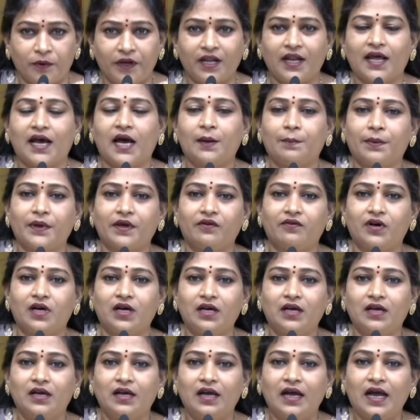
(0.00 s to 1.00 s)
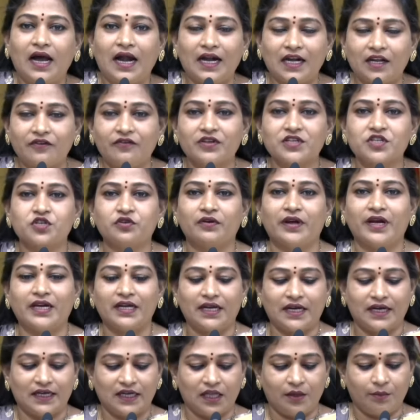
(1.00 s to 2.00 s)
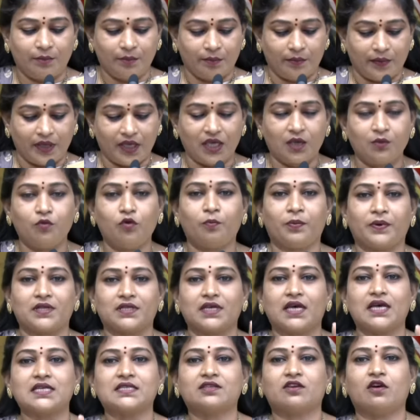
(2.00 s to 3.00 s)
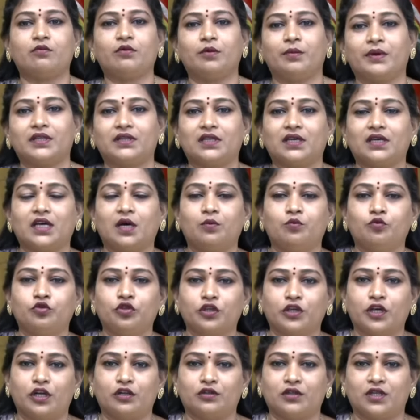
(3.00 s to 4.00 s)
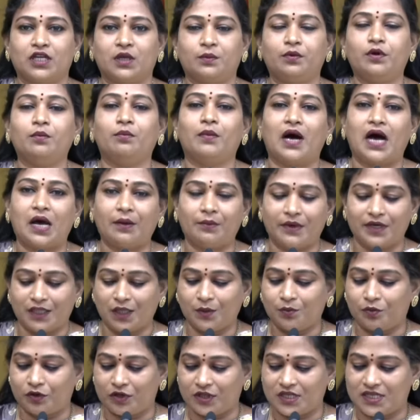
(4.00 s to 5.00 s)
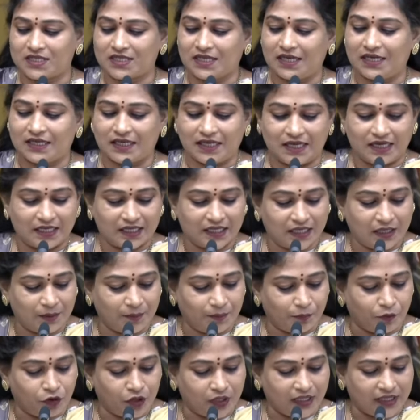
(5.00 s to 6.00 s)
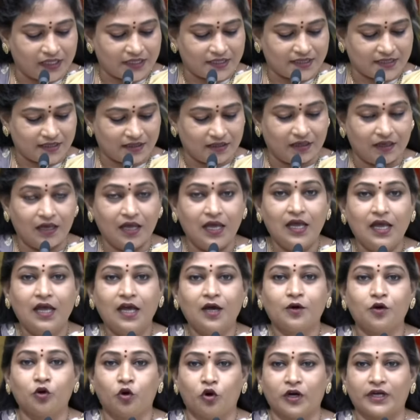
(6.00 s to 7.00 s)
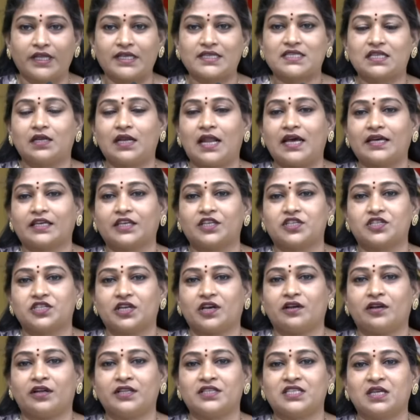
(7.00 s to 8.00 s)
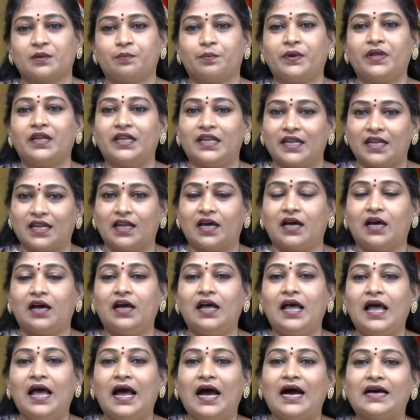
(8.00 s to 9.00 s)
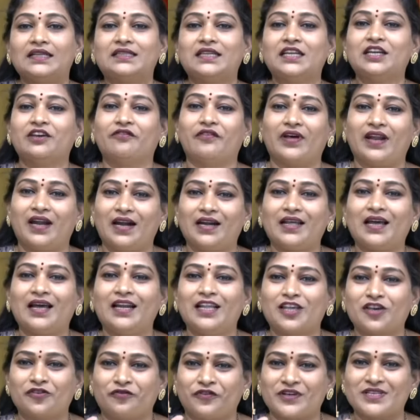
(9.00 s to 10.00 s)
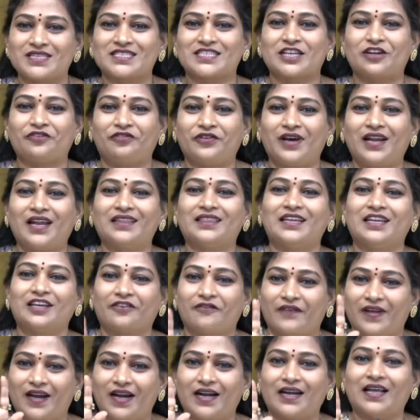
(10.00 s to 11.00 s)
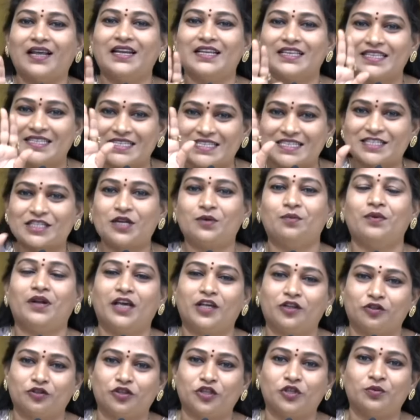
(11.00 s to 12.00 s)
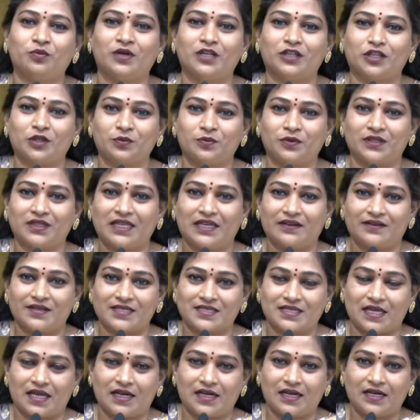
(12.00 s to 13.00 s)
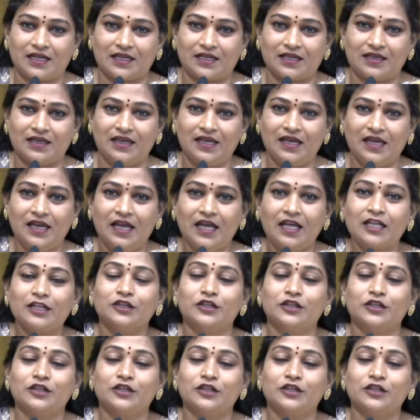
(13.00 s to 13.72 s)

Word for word: మేము ఎప్పుడైనా ఆపామా అంటే విషయం ఏంటంటే మేము ప్రజాస్వామ్యబద్ధంగా ముందుకెళ్తున్నప్పుడు మా మీద బురద చల్లటానికి పోలీస్ నోటీసులు నాకు ఇచ్చారు అని చెప్పి నిన్న అతనికి వెళ్ళడానికి ఫస్ట్ ఆఫ్ ఆల్ అతనికి వెళ్ళడానికి ఇష్టం లేదు తిరుమల తిరుపతి దేవస్థానానికి